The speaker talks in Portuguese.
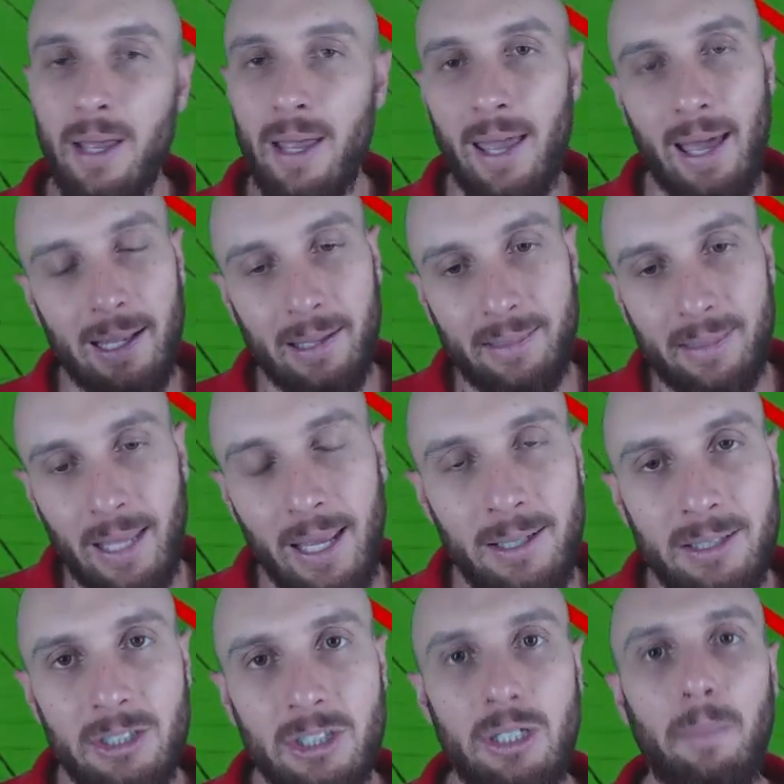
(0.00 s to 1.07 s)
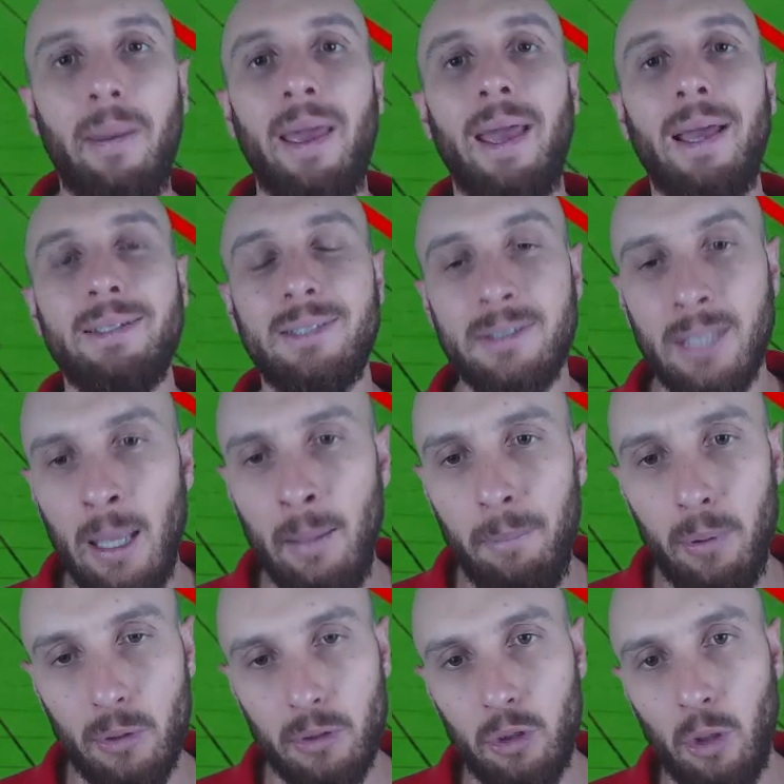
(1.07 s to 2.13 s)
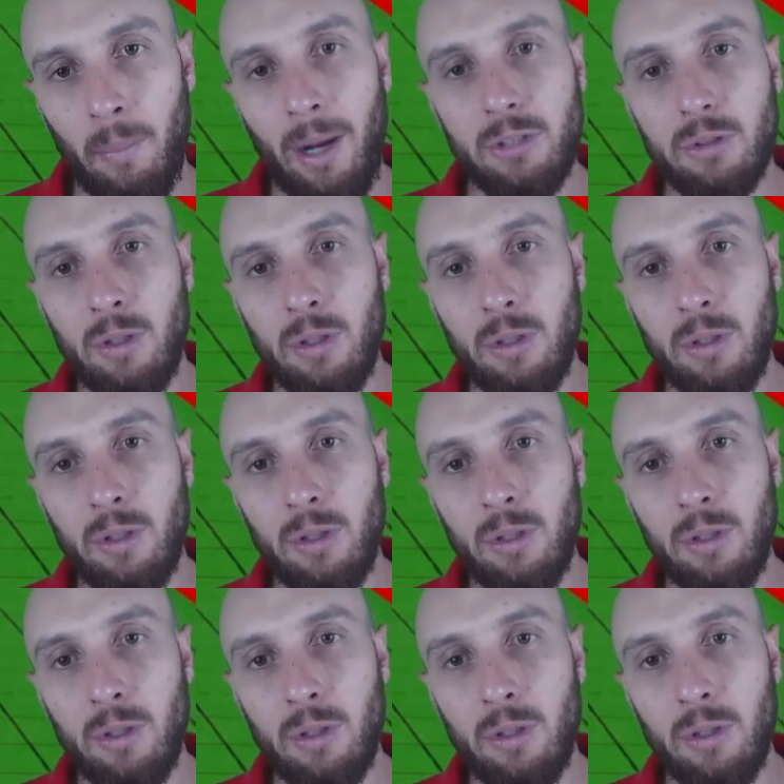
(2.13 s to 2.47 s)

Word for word: Ela tem GPS, tem piloto automático,